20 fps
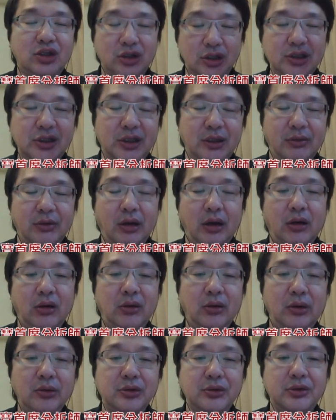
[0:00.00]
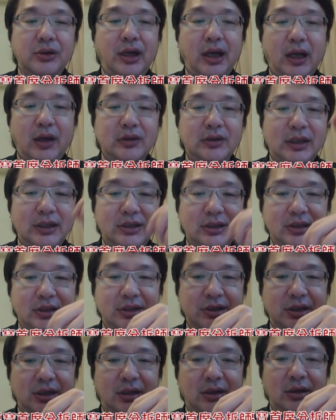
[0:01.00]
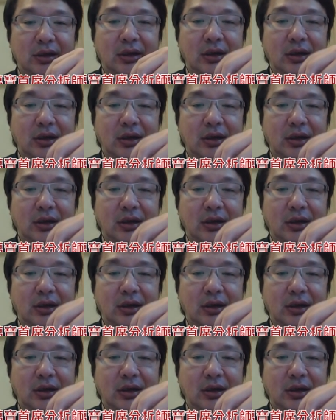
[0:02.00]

吃紧啊，供需还要再吃紧。